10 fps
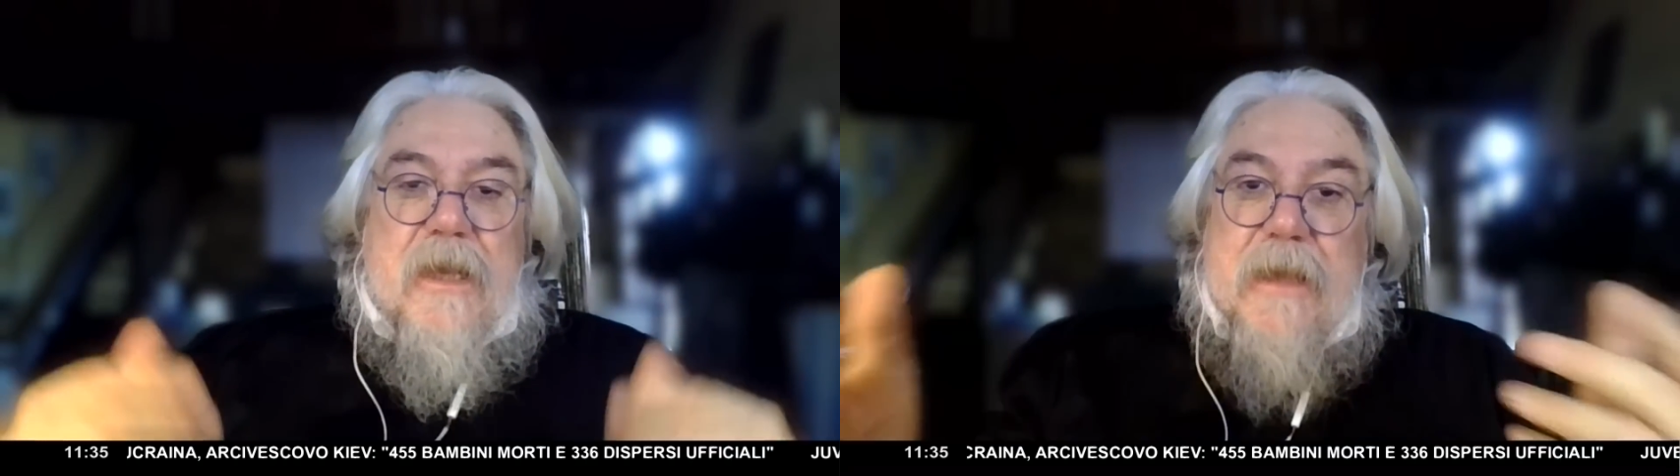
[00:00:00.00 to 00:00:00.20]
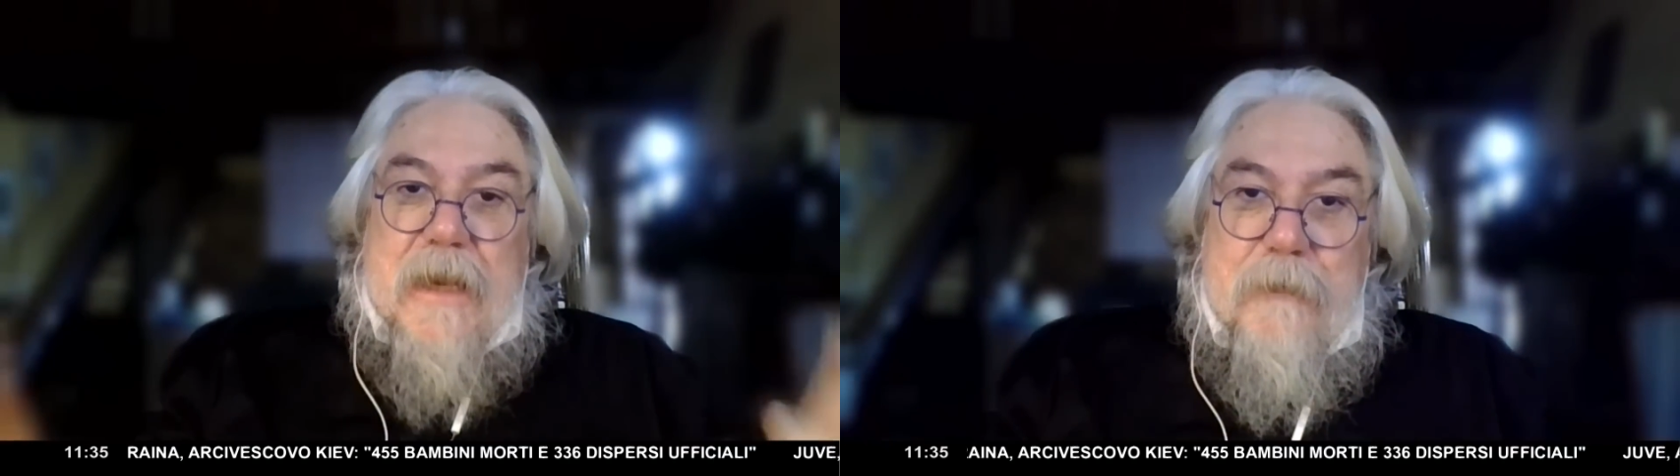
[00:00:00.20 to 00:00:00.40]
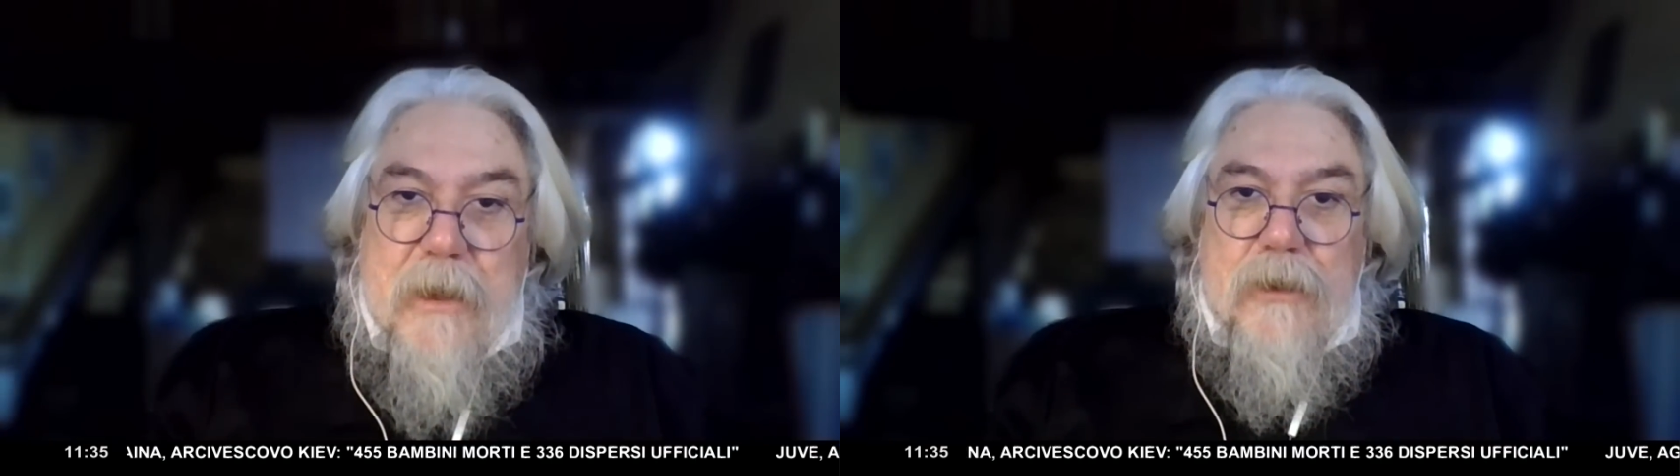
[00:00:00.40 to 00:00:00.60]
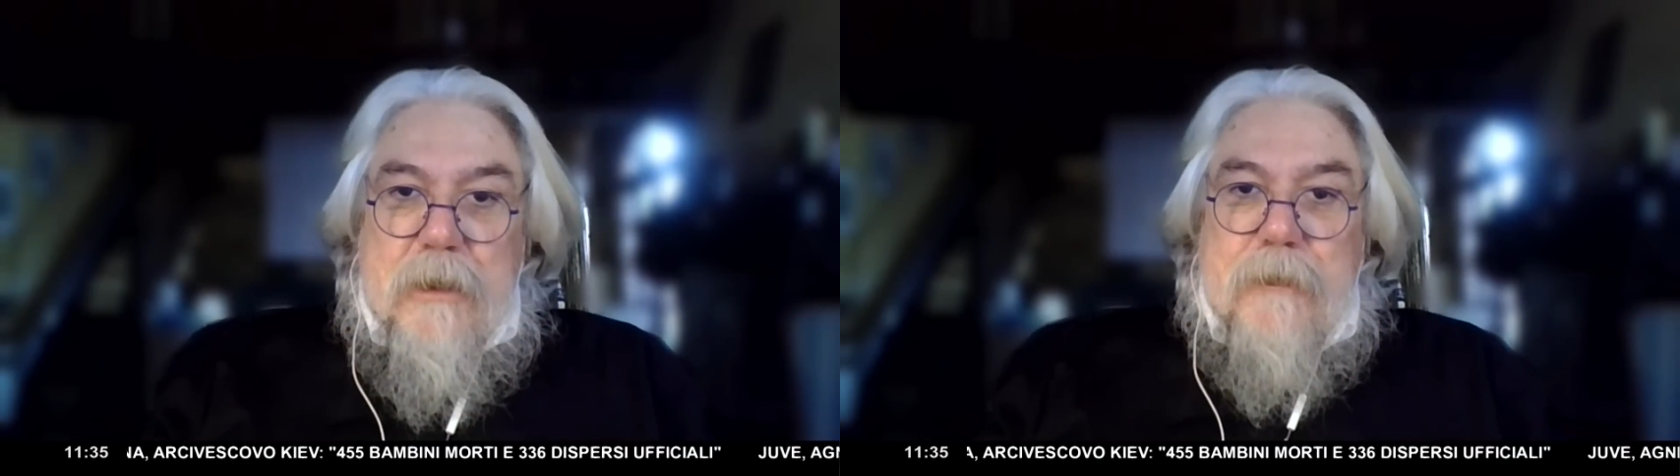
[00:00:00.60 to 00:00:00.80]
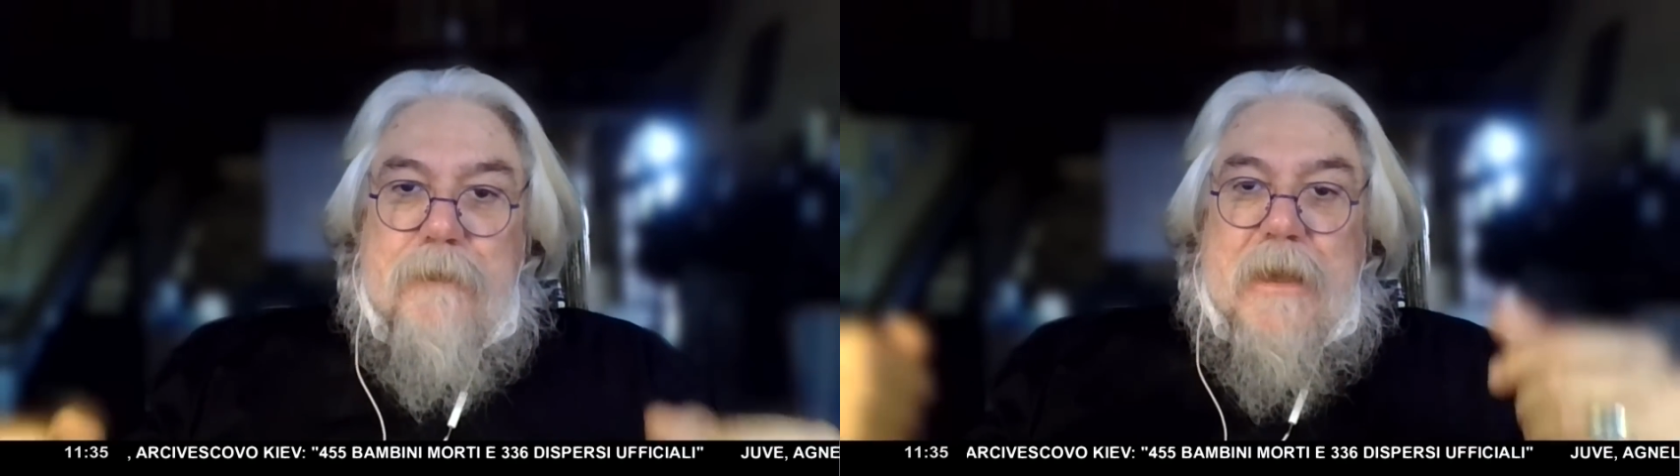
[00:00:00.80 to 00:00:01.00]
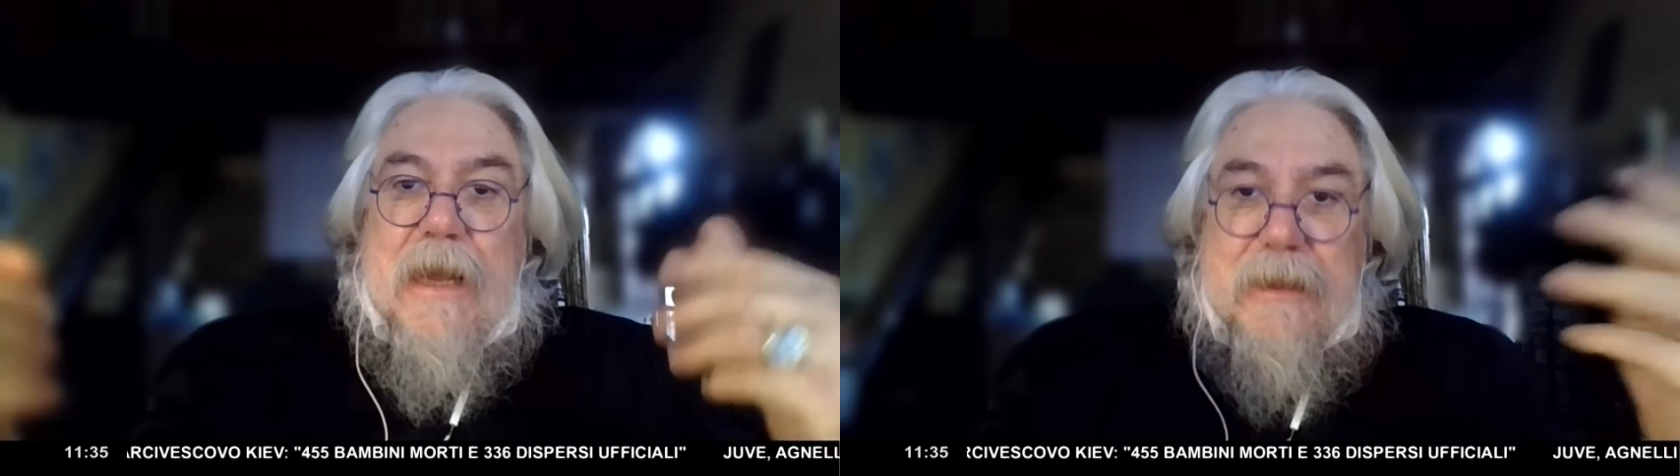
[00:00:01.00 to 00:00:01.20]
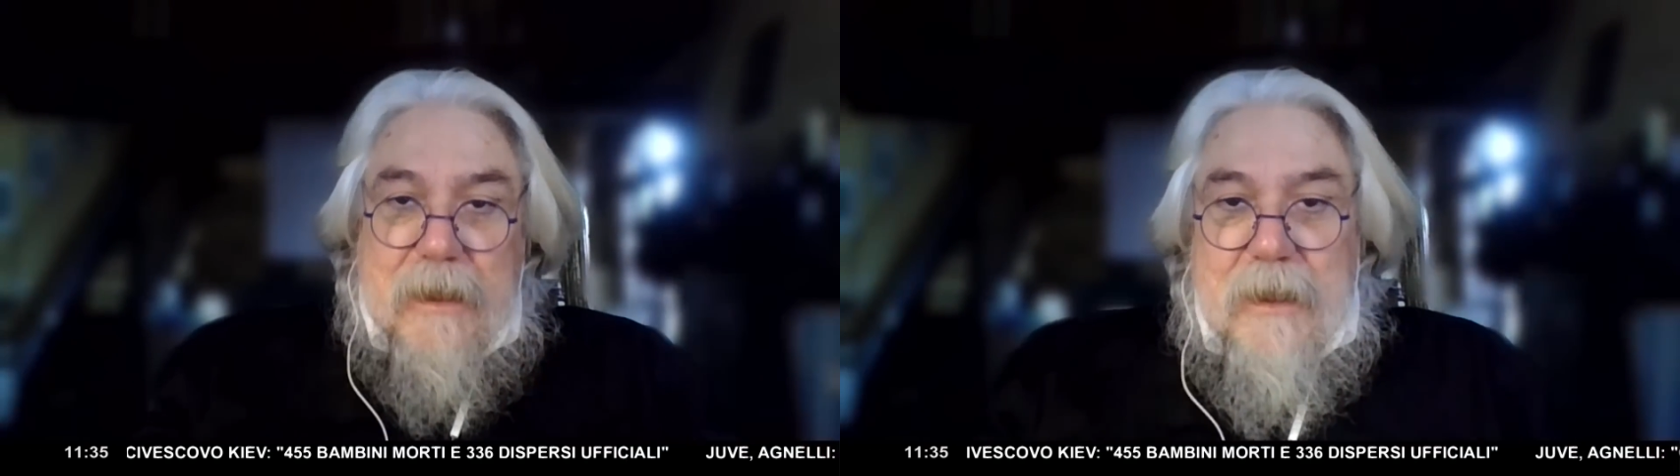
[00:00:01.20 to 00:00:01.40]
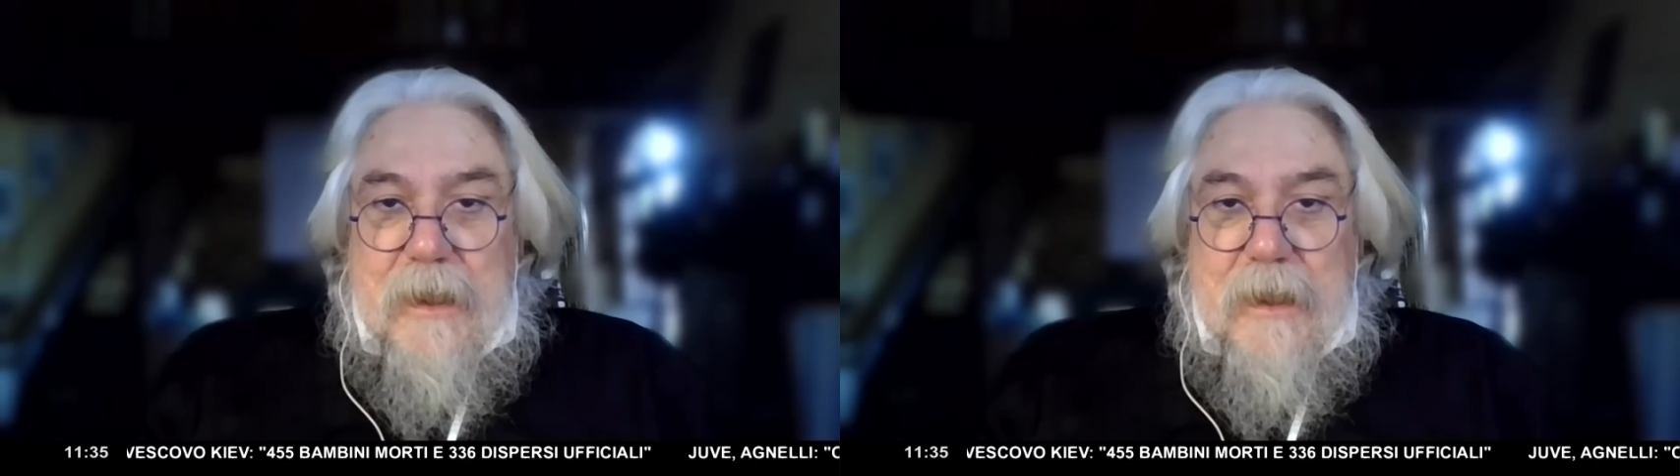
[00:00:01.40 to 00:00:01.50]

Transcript: ed era amico di Preparata